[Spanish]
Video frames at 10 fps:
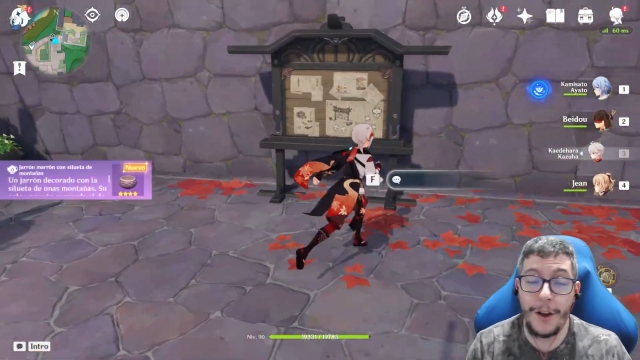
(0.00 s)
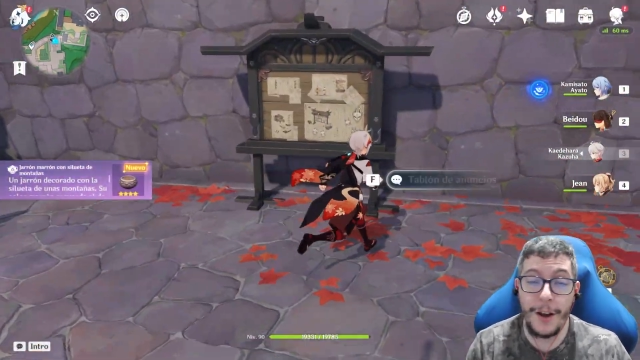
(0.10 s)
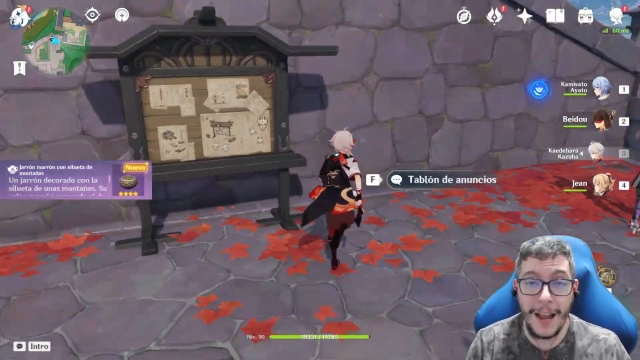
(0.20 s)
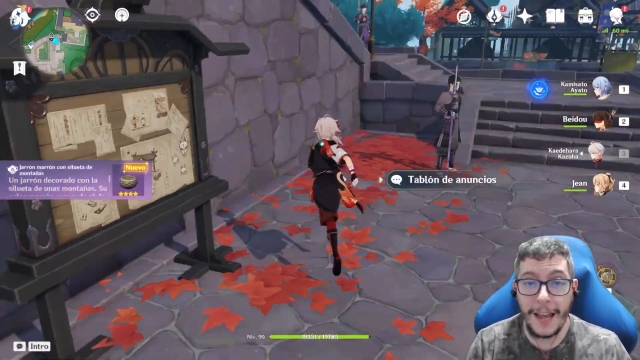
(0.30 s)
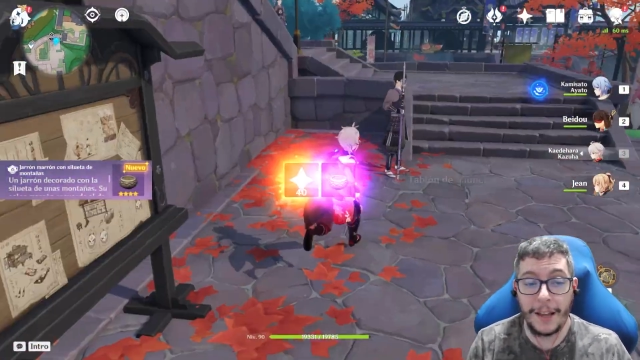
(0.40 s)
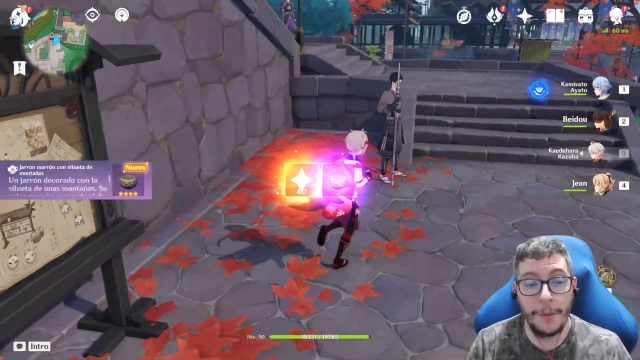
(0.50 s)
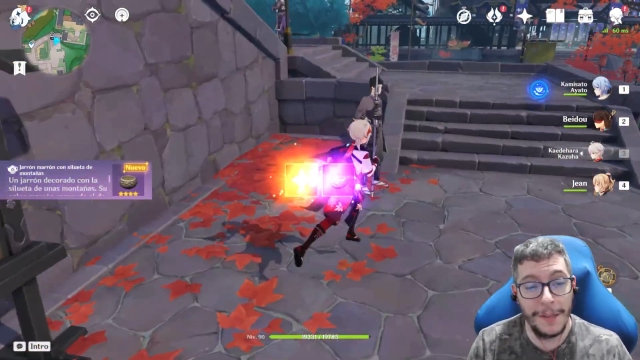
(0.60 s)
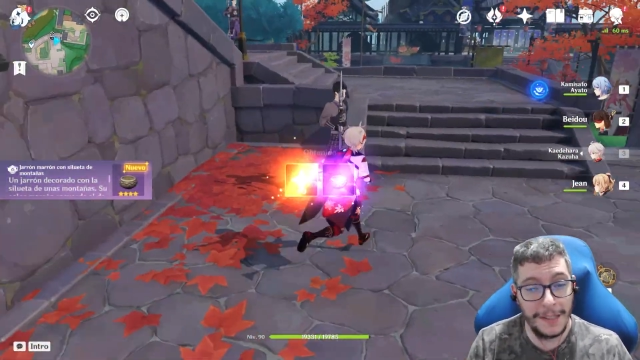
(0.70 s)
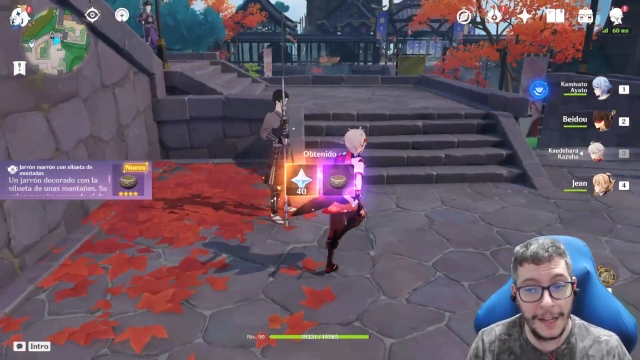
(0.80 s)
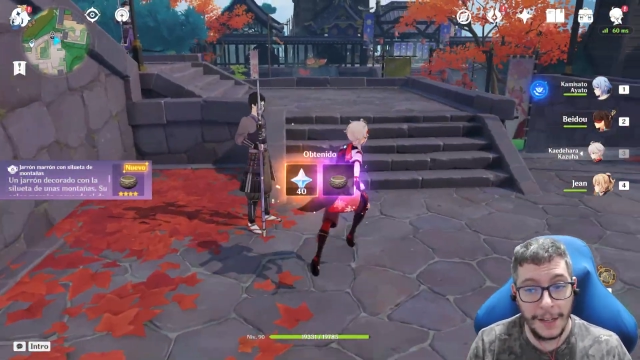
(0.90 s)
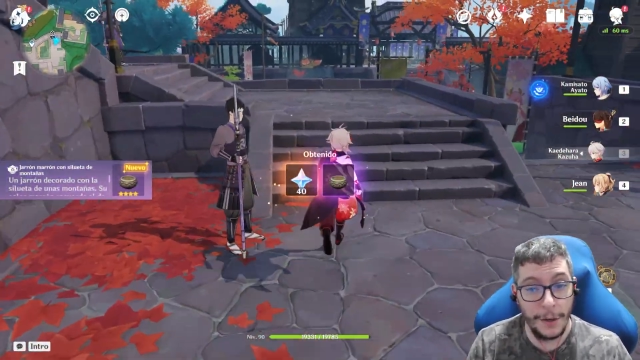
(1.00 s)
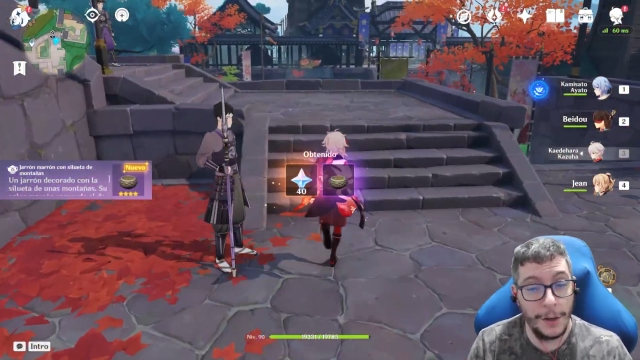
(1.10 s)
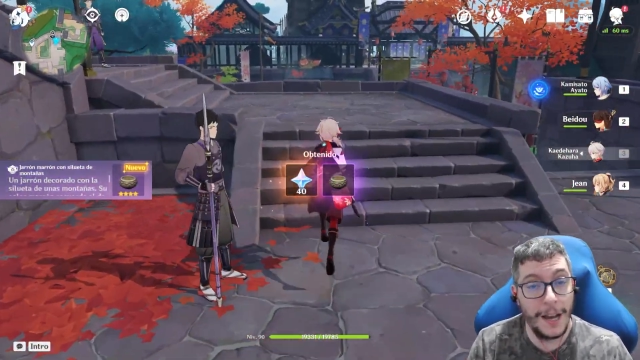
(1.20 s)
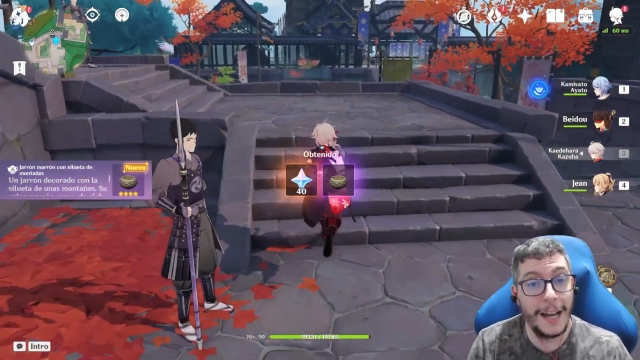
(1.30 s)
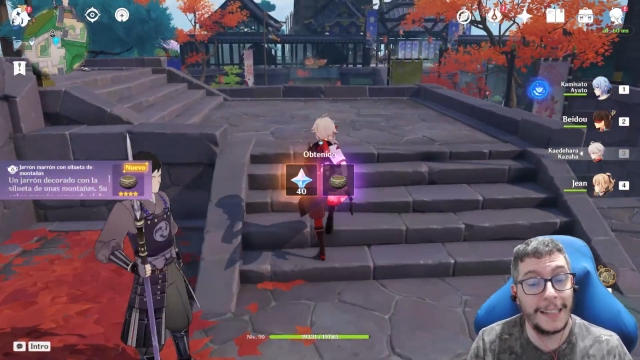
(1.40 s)
like, comentarios,
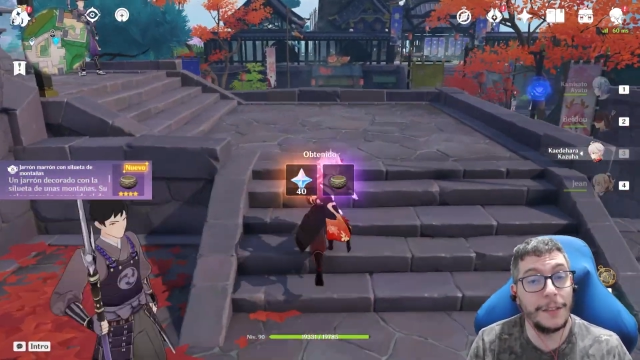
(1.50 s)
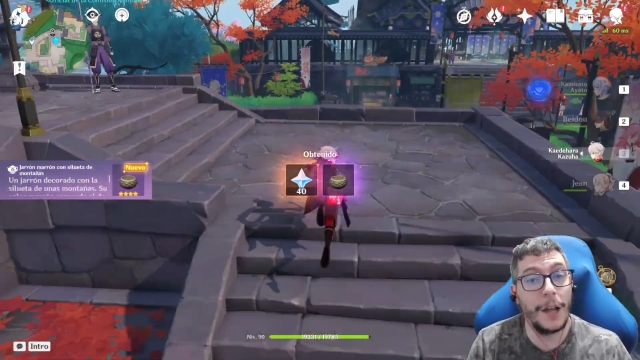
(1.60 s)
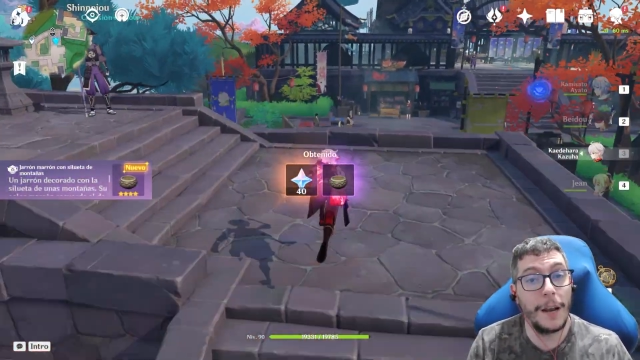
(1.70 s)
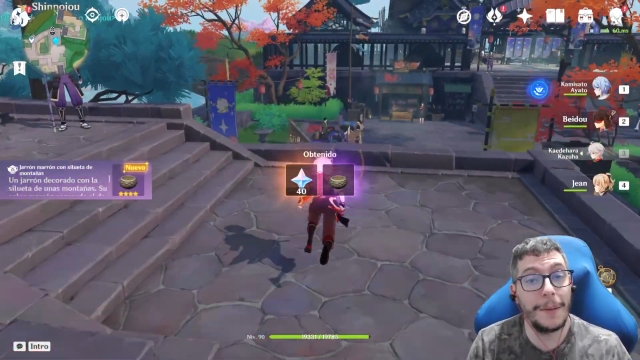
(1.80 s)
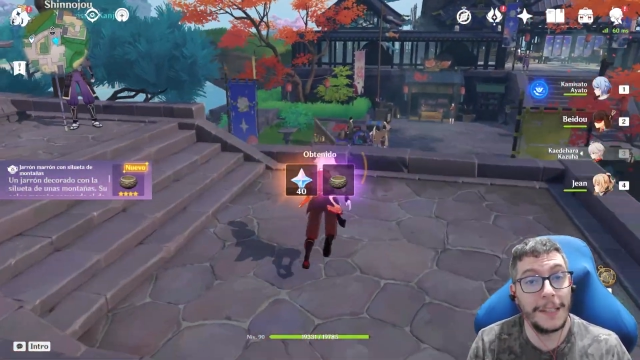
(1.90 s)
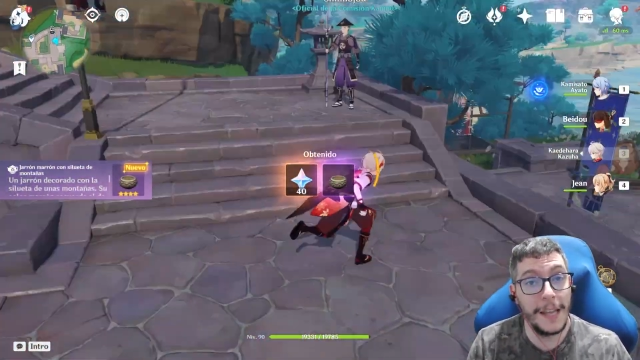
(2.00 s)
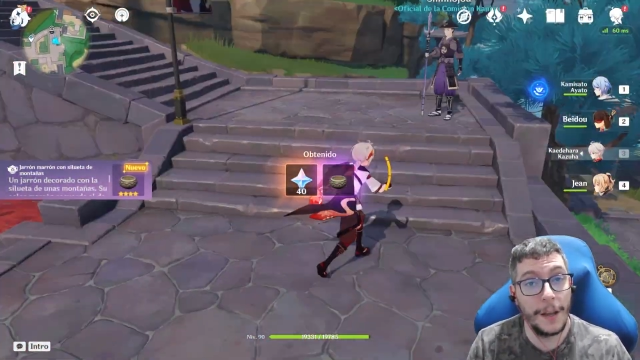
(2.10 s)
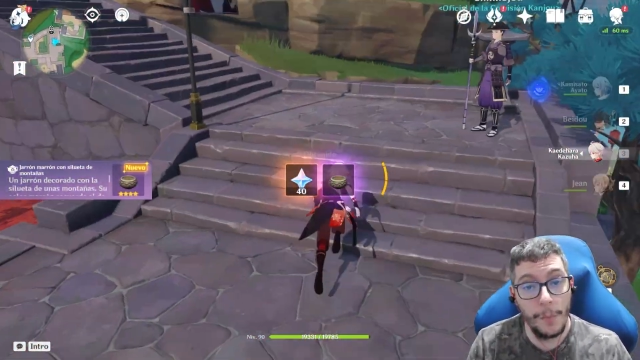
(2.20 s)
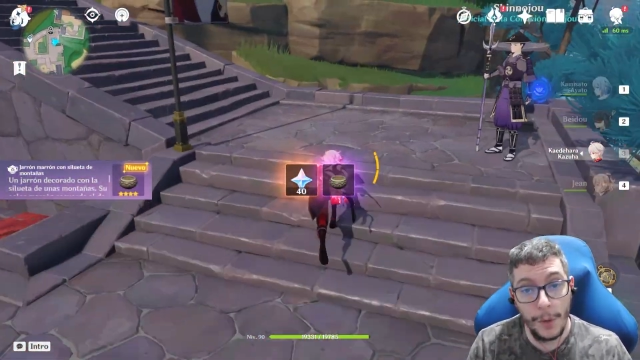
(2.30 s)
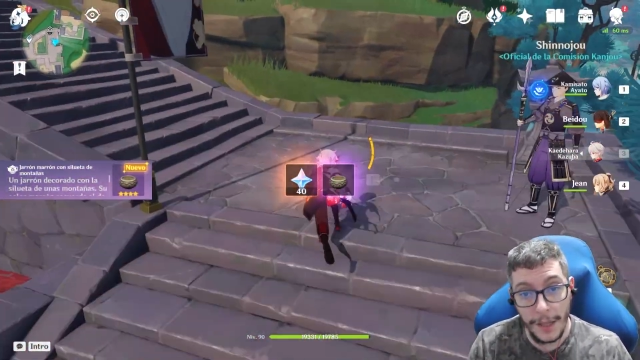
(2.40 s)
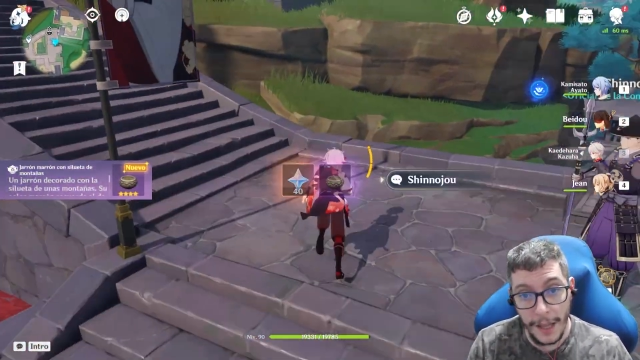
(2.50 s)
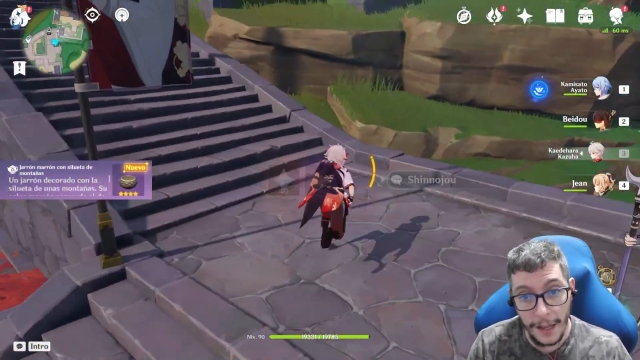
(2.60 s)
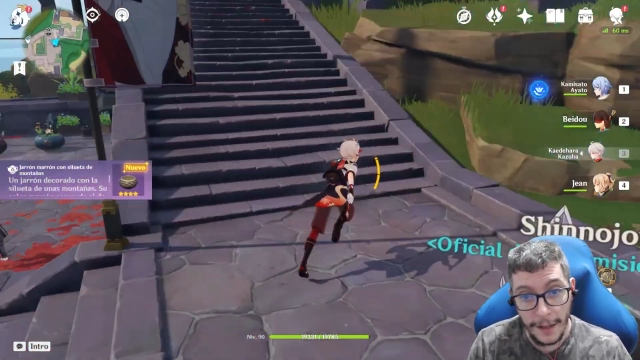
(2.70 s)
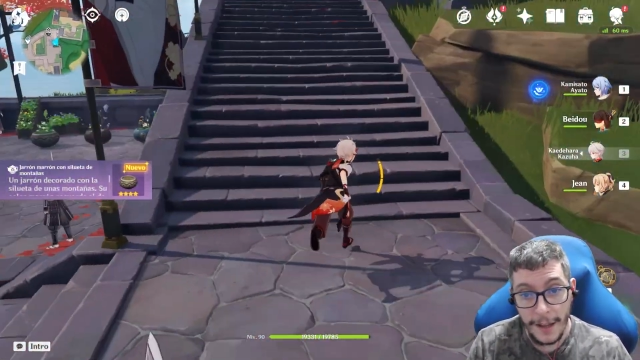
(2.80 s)
atentos a la pestaña de comunidad